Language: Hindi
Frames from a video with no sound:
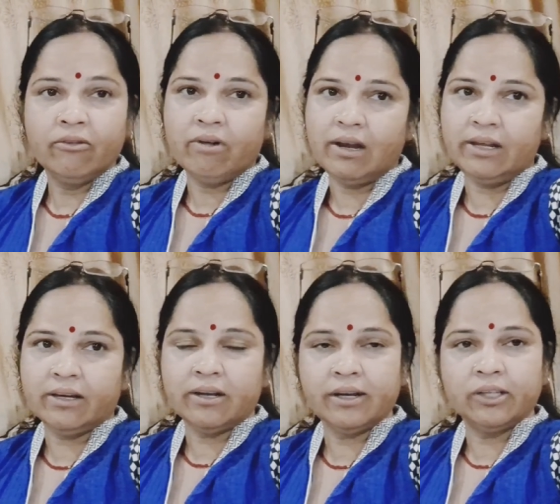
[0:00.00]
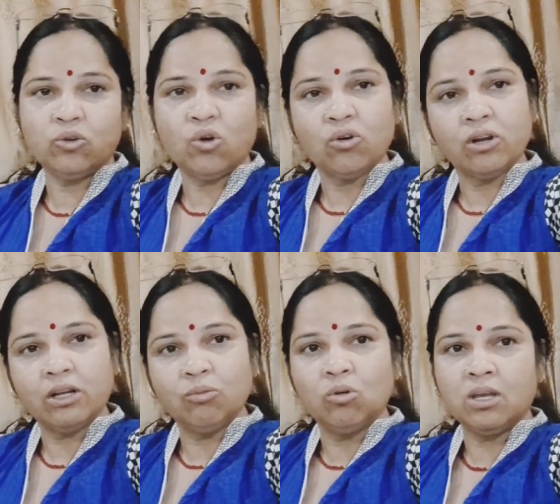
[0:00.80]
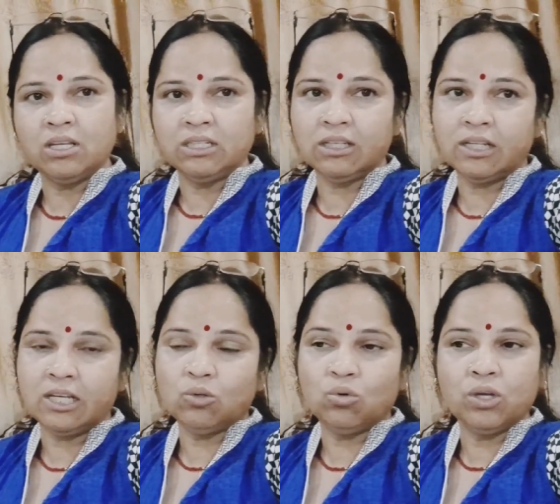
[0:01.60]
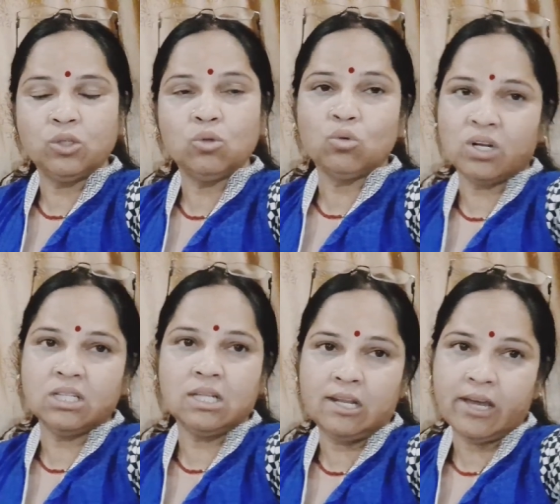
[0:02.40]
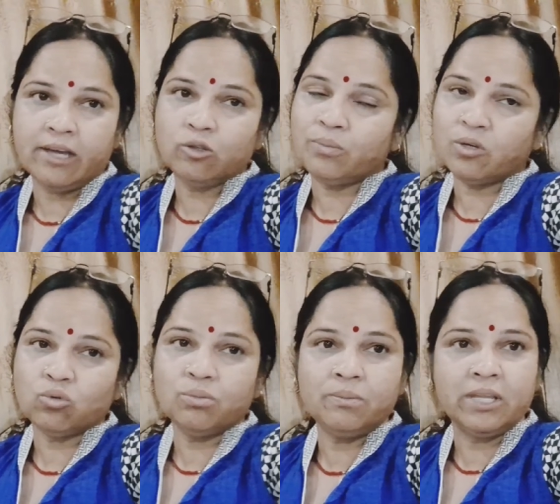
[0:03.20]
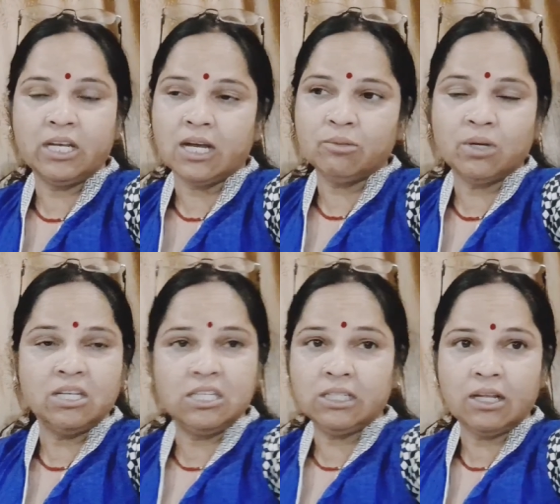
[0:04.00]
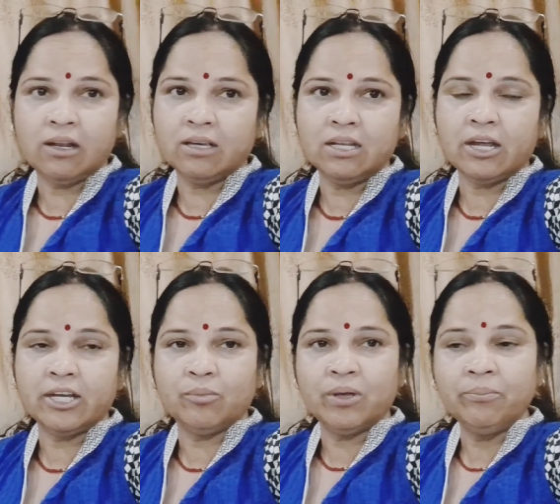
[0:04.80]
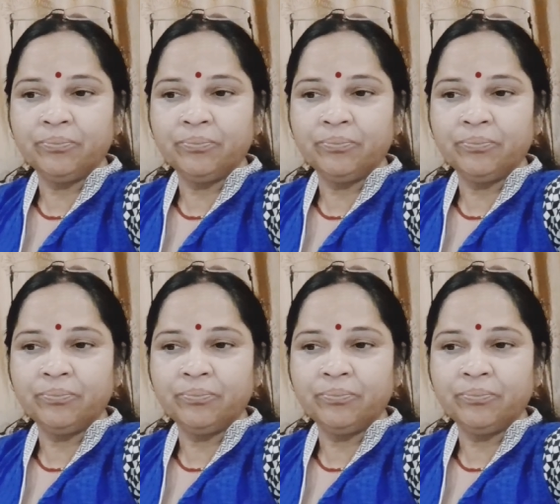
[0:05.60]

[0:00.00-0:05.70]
वहाँ लेकर गए तो डॉक्टर ने बोला इनकी डेथ हो गई तो तुरंत ही ले आए तो परसों भी मेरी रात भर नींद नहीं लगी नाइट में